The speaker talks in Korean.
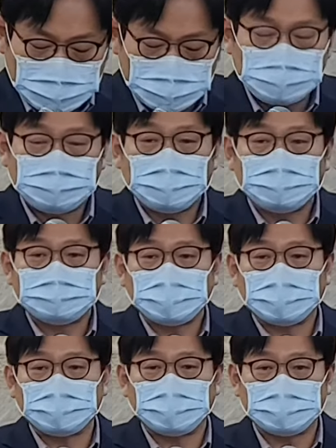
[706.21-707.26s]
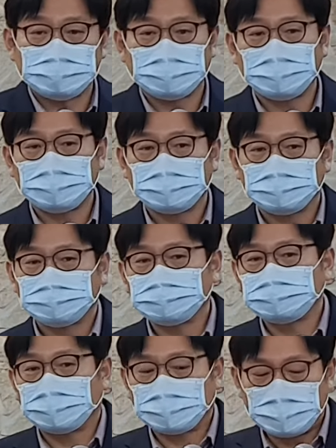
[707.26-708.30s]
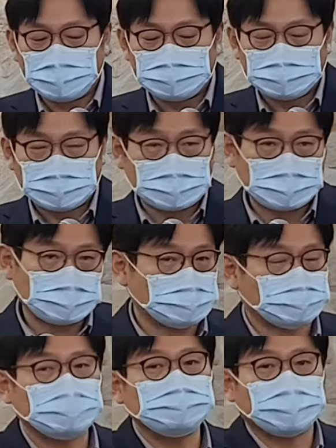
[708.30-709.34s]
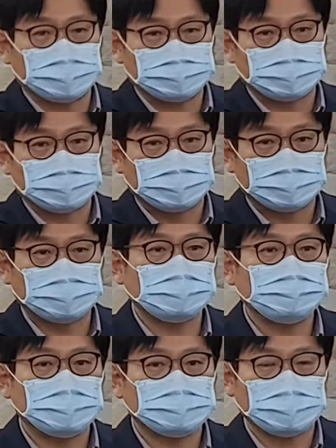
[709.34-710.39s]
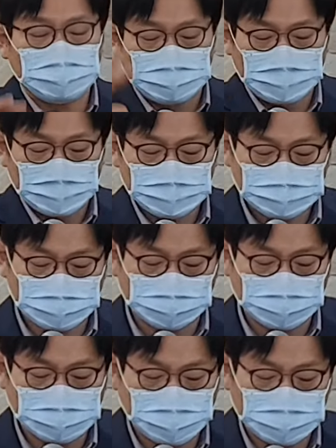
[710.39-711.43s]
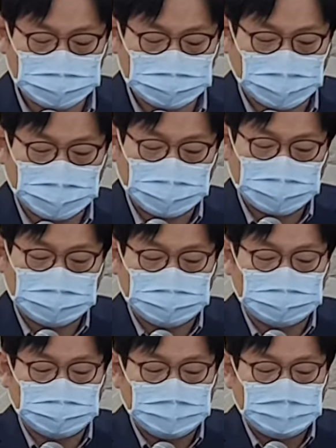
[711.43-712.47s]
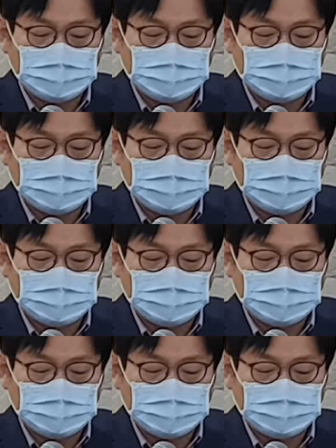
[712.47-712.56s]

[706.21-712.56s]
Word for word: 율법책에 대해서 훌다가 막설명해줘 그러면서 종교교육을 단행했던